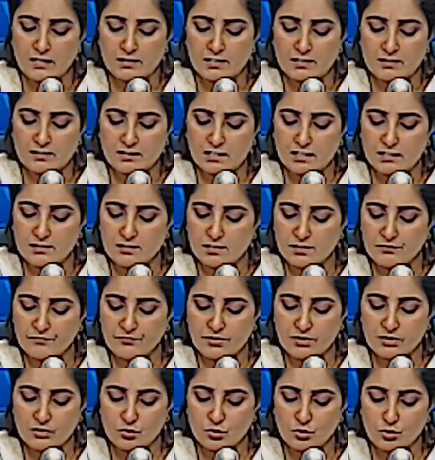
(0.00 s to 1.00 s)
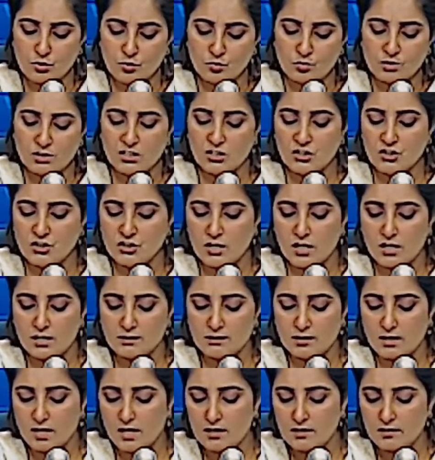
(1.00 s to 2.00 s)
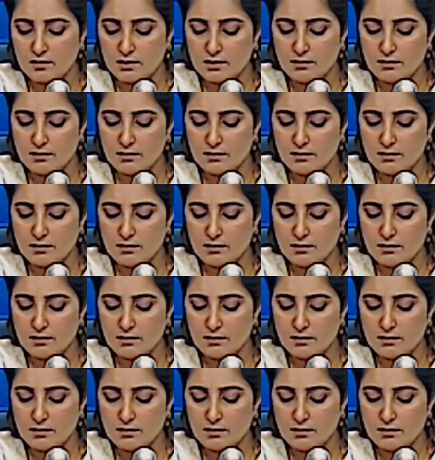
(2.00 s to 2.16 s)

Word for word: तस्कीन जफर को उनकी शानदार